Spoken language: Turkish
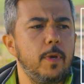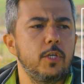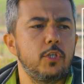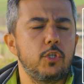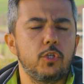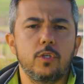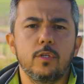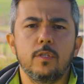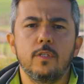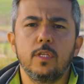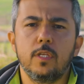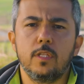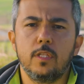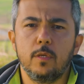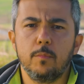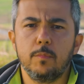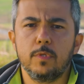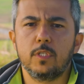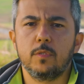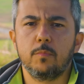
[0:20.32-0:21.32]
5
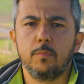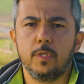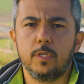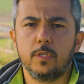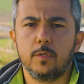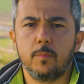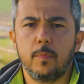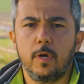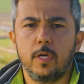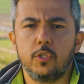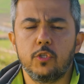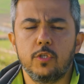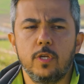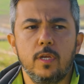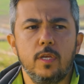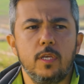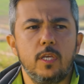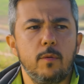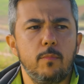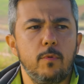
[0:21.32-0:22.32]
diktiğimiz bir
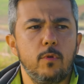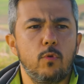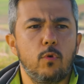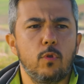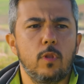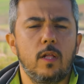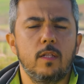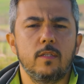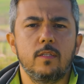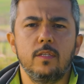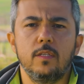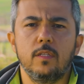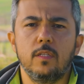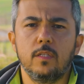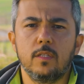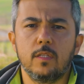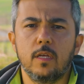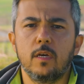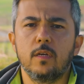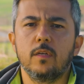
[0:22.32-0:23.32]
bahçe. 2016
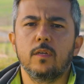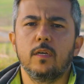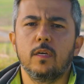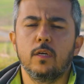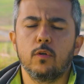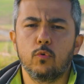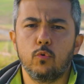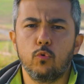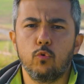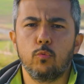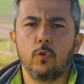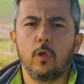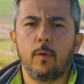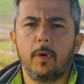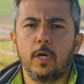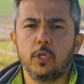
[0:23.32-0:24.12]
yılında kurumuna